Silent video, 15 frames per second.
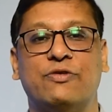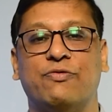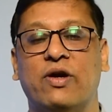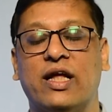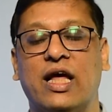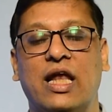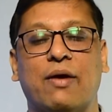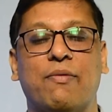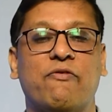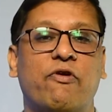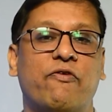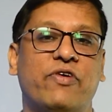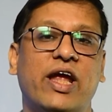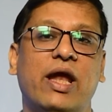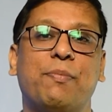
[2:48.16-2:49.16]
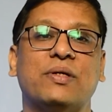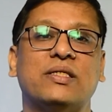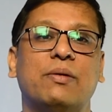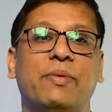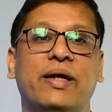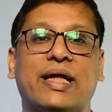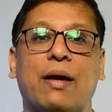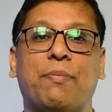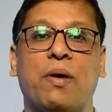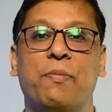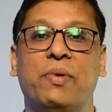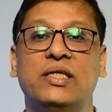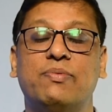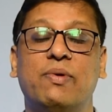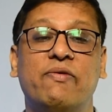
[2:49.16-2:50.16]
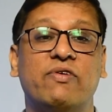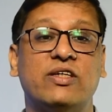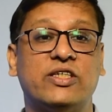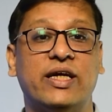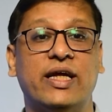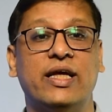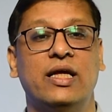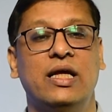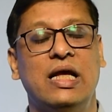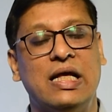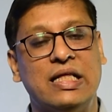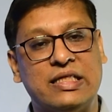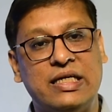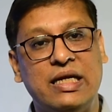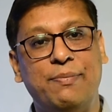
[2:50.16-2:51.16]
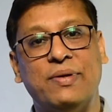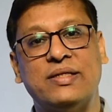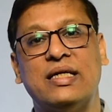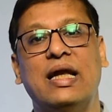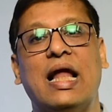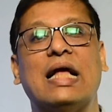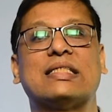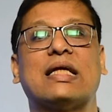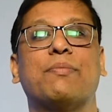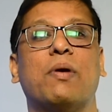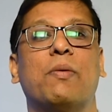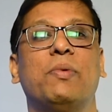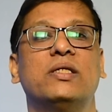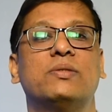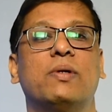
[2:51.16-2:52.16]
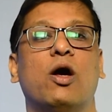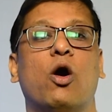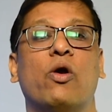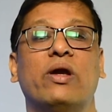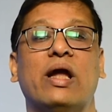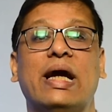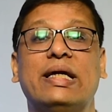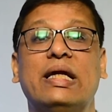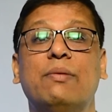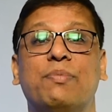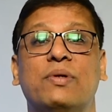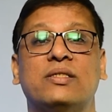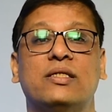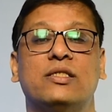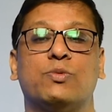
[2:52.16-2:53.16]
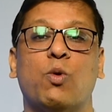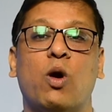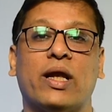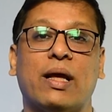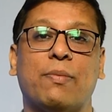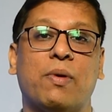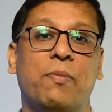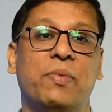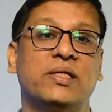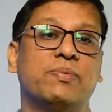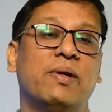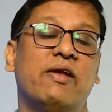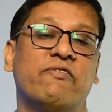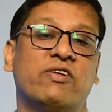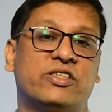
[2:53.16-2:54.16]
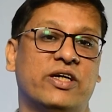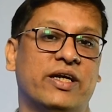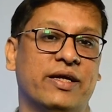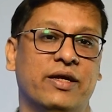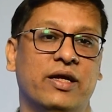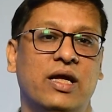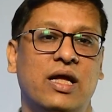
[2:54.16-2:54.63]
इस फंड का लगभग फिफ्टी मिड कैप कंपनीज में इन्वेस्टेड है थ्री लार्ज कैप कंपनीज में और नाइनटीन स्मॉल कैप कंपनीज में इन्वेस्टेड है